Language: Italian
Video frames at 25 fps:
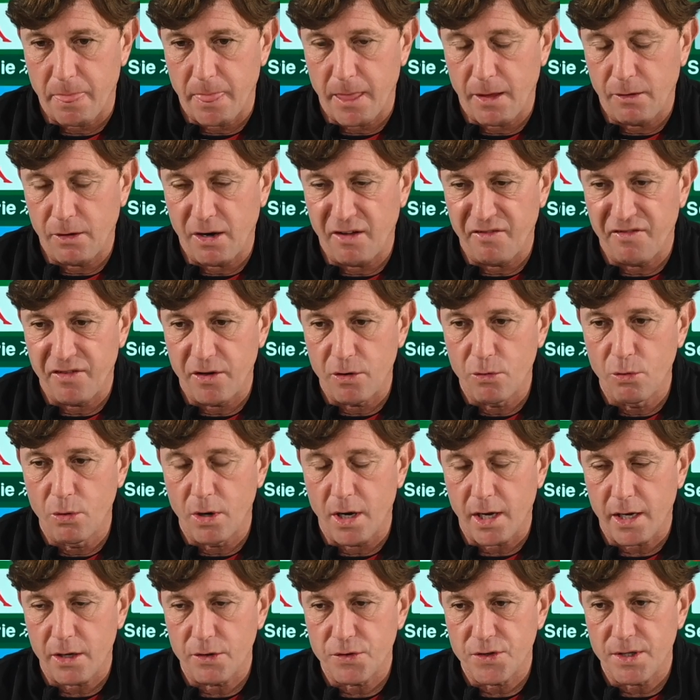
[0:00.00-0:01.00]
è una
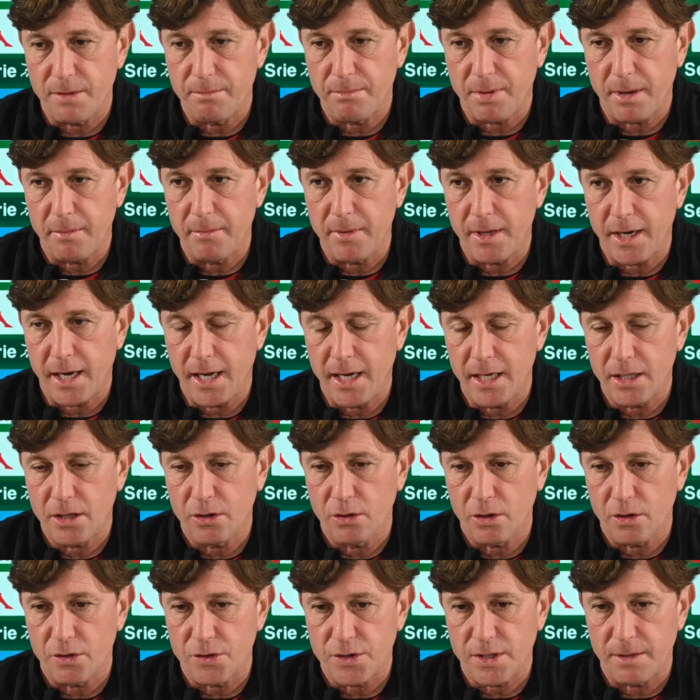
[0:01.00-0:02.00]
figura che ho sempre
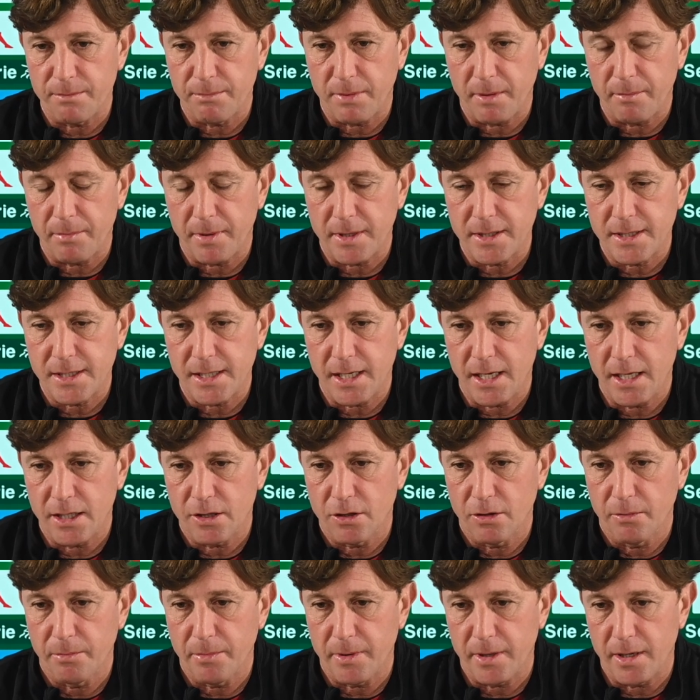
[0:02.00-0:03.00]
ammirato, che ho sempre
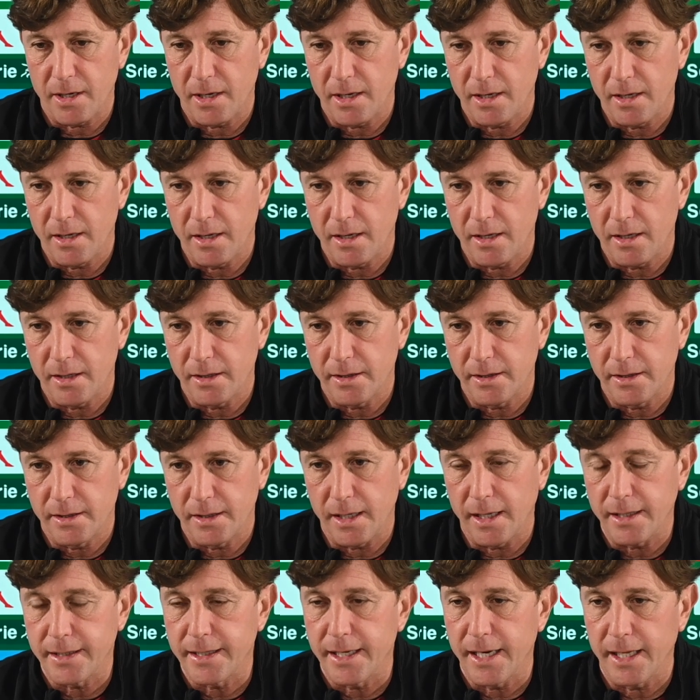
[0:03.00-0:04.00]
apprezzato, per la,
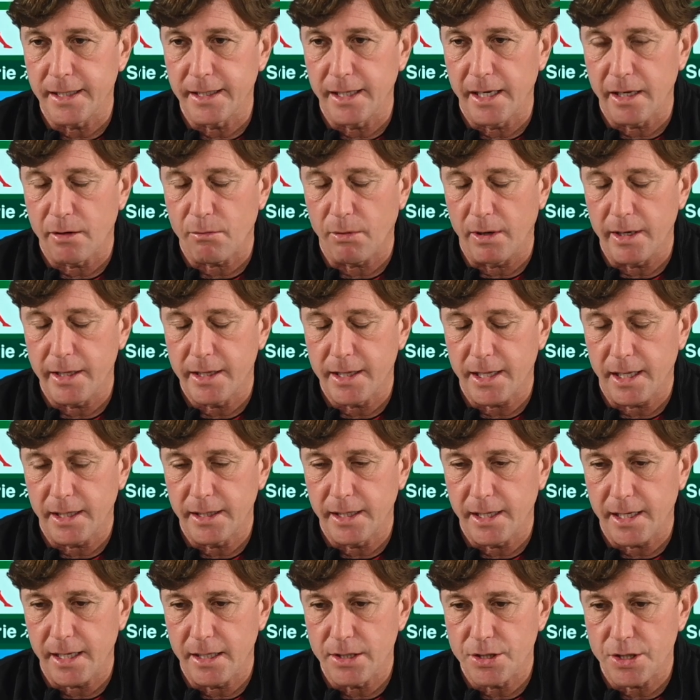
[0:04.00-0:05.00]
al di là delle qualità
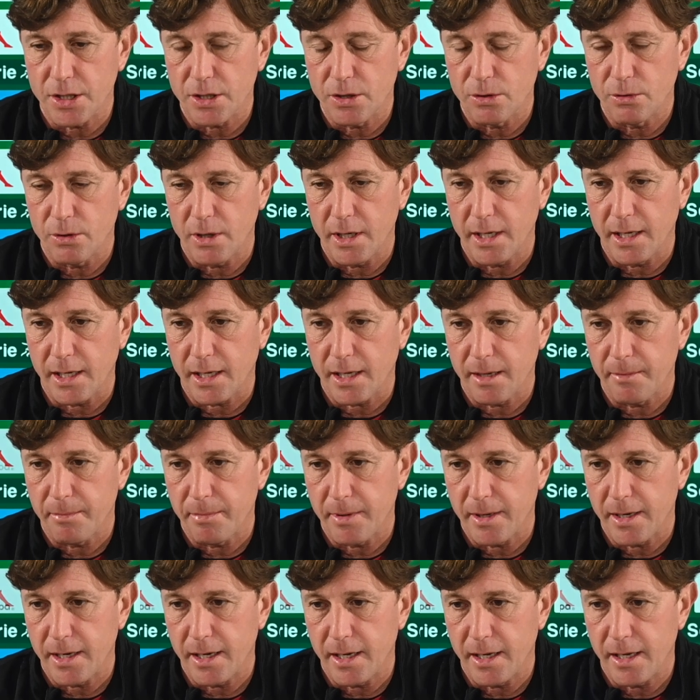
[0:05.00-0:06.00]
di calciatore, anche
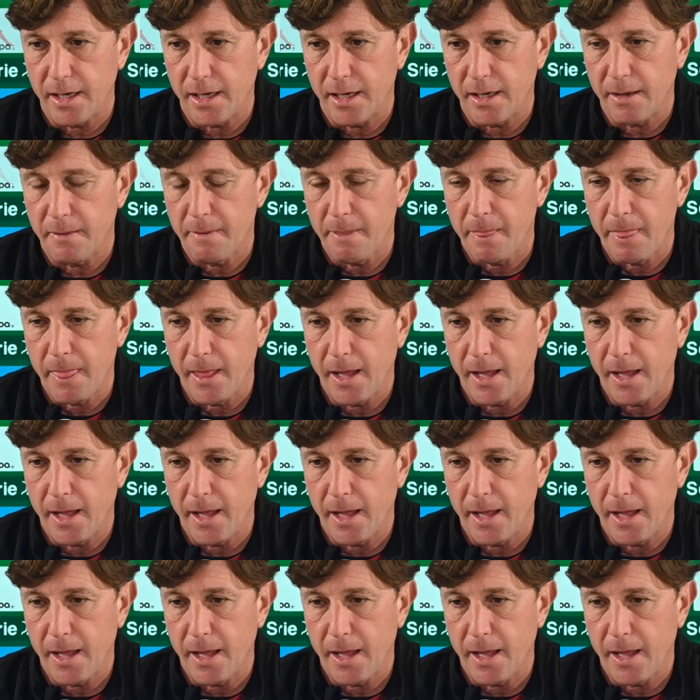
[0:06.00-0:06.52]
per la,